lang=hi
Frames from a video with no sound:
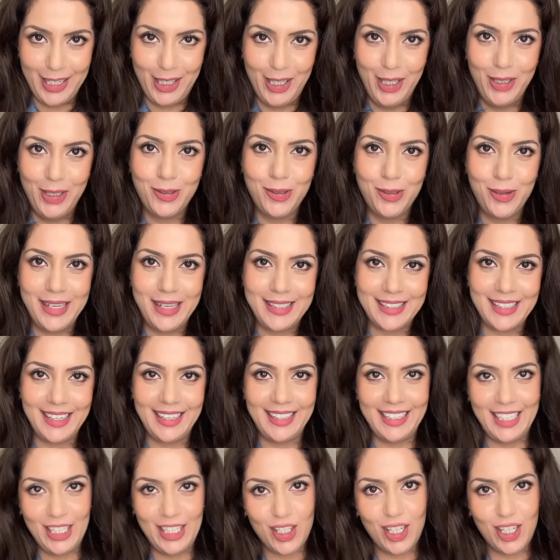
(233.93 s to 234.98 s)
गर्दन को ऐसे
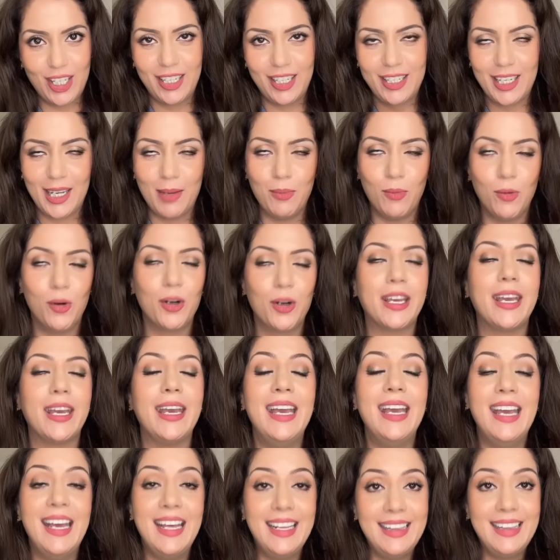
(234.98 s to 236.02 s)
नीचे करके मोड़ के
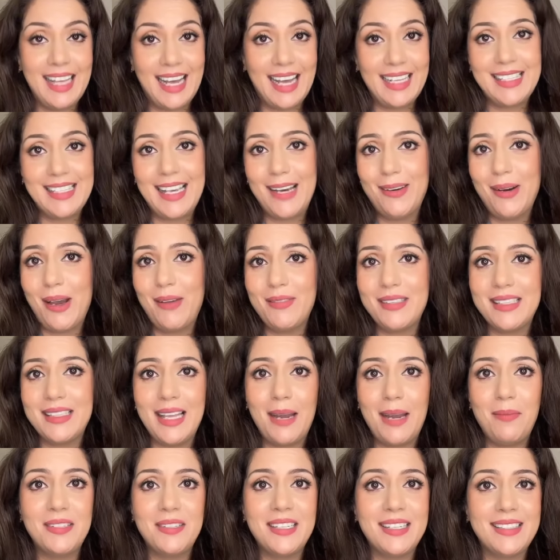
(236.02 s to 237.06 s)
दैट्स हाउ आई हैव स्लेप्ट